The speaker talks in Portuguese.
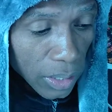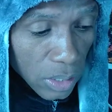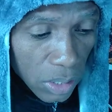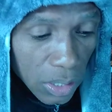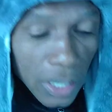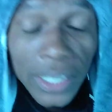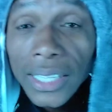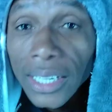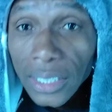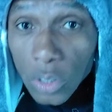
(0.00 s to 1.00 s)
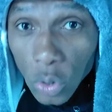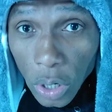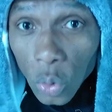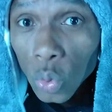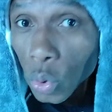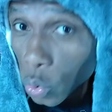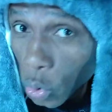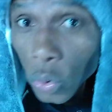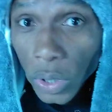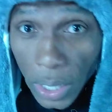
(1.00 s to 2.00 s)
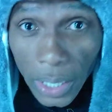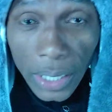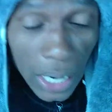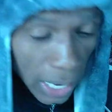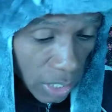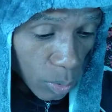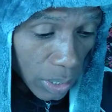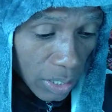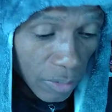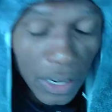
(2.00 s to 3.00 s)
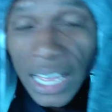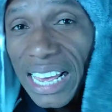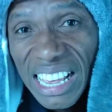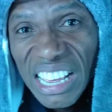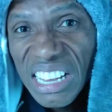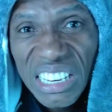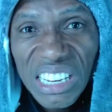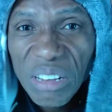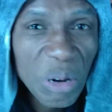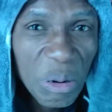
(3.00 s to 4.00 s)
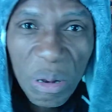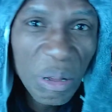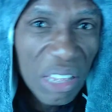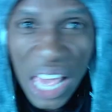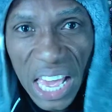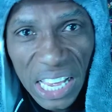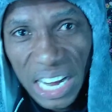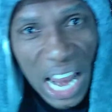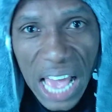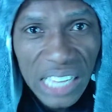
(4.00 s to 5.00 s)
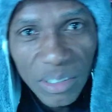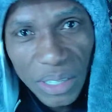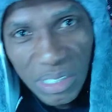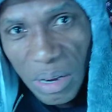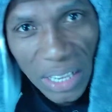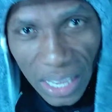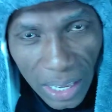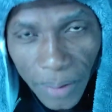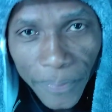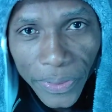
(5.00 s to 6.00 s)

Dia Internacional do Orgulho Gay e Lésbico. Aí você fala, é, dia do orgulho gay e lésbico, não sei o quê.